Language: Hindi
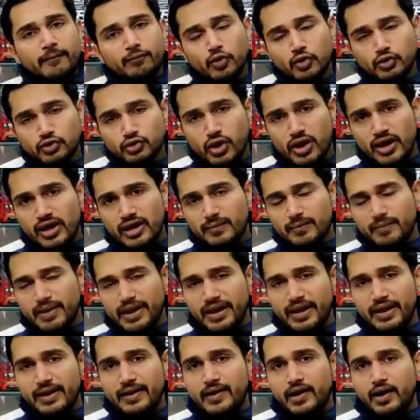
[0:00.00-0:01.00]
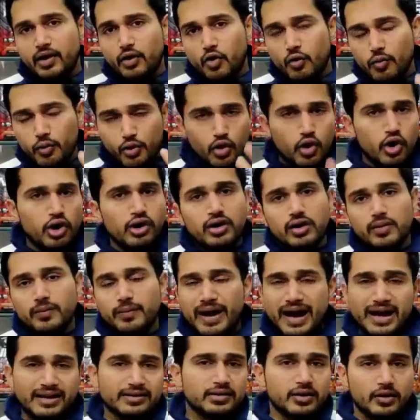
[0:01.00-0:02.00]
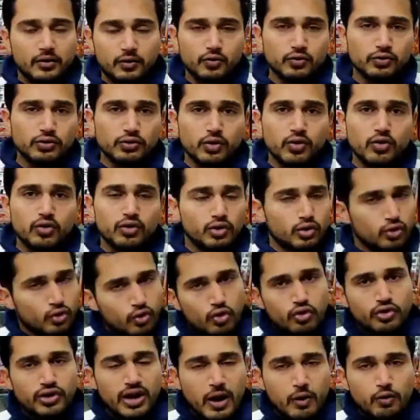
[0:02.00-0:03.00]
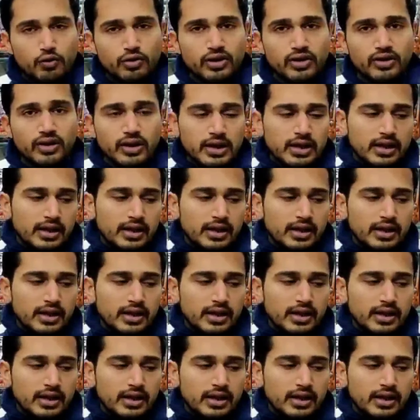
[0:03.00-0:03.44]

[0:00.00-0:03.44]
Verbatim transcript: दोस्तों अगर मैं ओवरऑल बात करूँ तो नो डाउट